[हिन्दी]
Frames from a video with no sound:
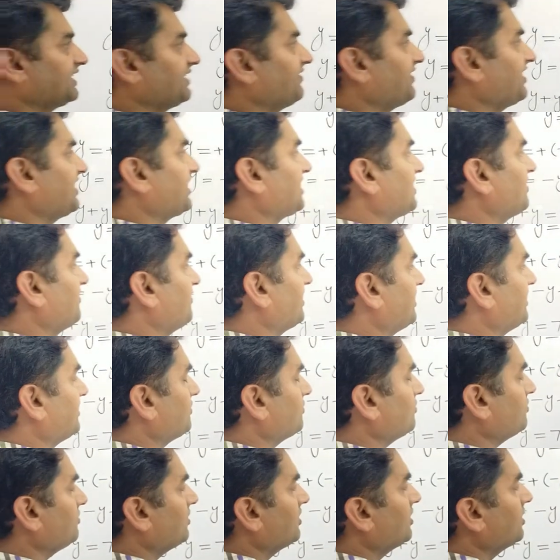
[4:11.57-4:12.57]
हैं वाई की
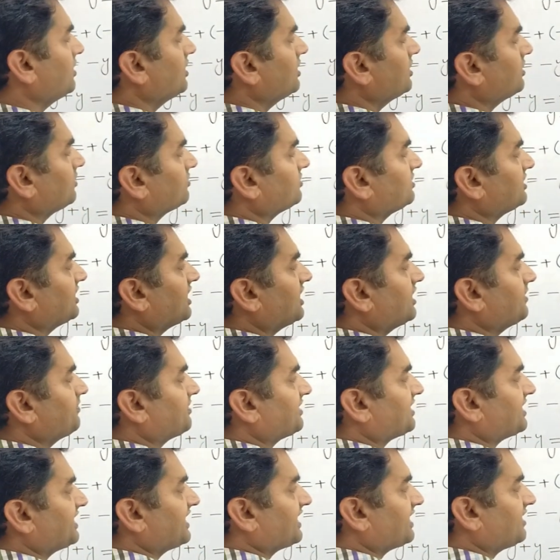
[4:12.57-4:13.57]
वैल्यू तो यहाँ पे
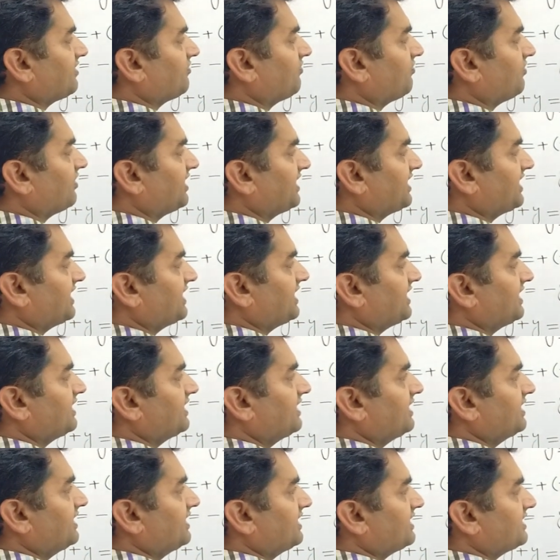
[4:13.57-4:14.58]
क्या आएगा वाई
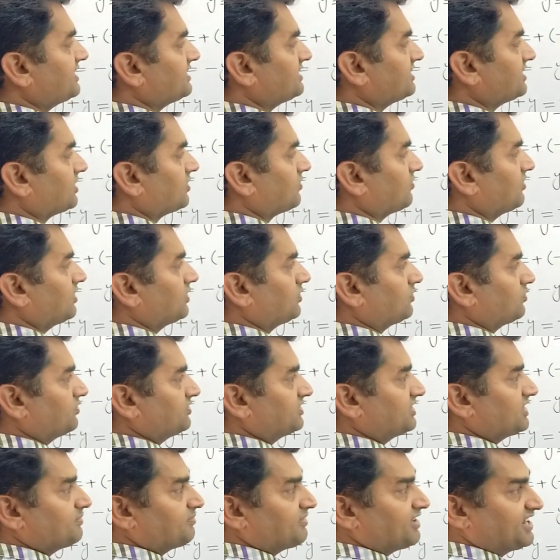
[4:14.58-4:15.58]
इज इक्वल टू
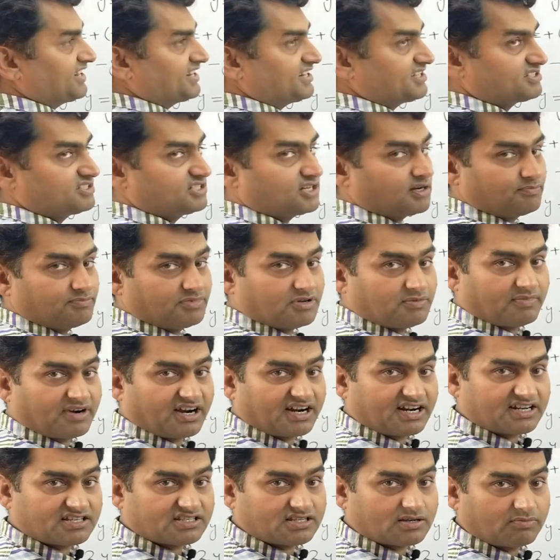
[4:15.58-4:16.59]
ये माइनस जब भी
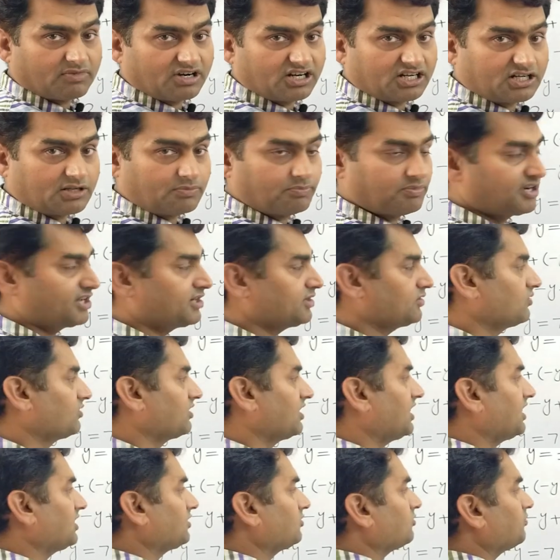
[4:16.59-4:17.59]
माइनस से मल्टीप्लाई
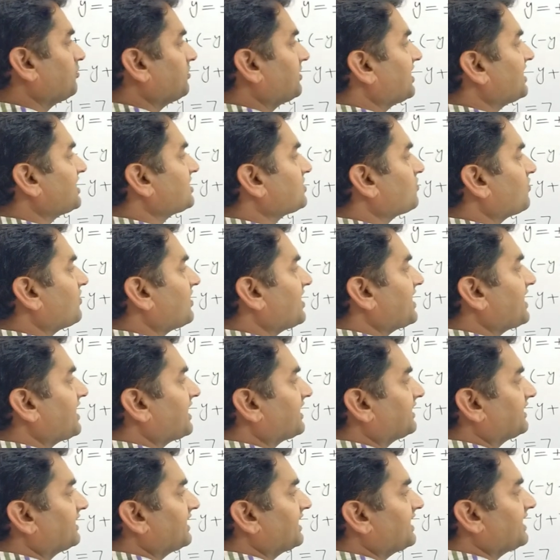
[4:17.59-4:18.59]
होगा तो प्लस वाई
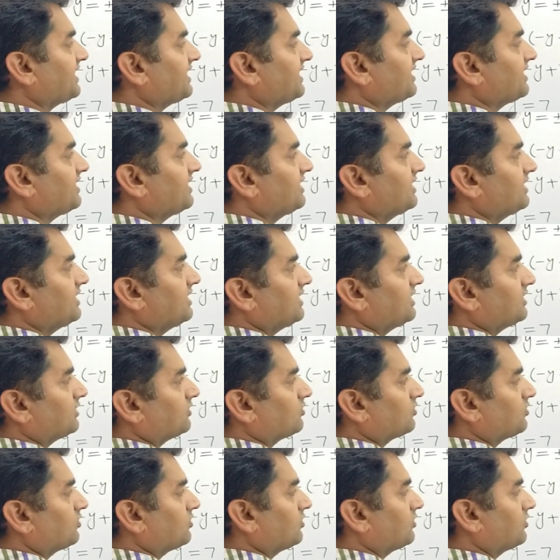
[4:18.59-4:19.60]
आता है
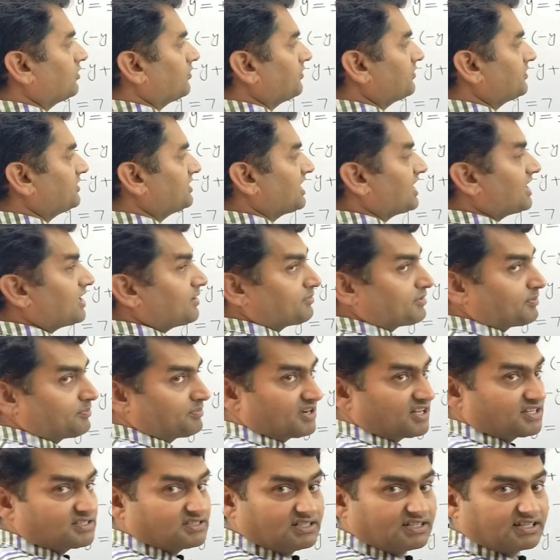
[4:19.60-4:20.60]
तो यहाँ पे
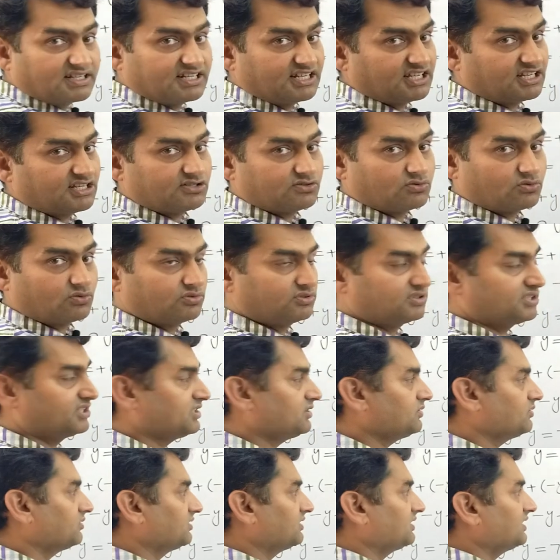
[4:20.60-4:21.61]
प्लस लिखने की ज़रूरत
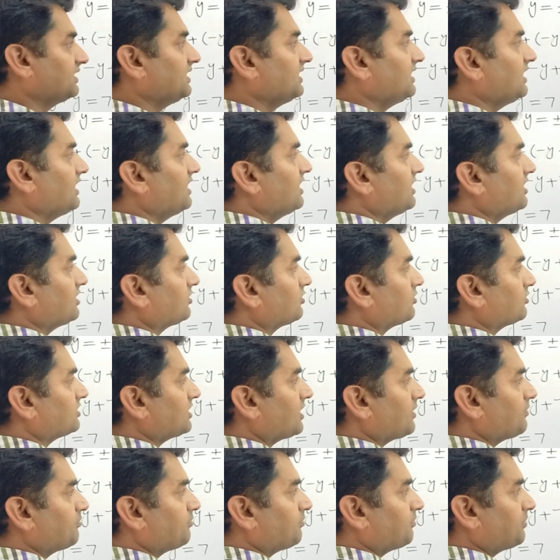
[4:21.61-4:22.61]
नहीं होती तो
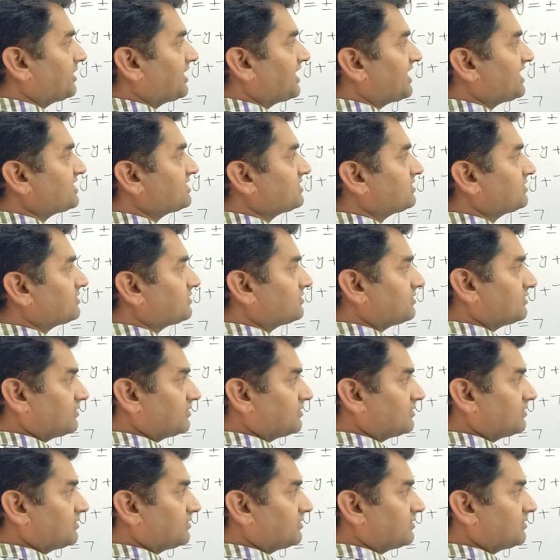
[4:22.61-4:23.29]
जब प्लस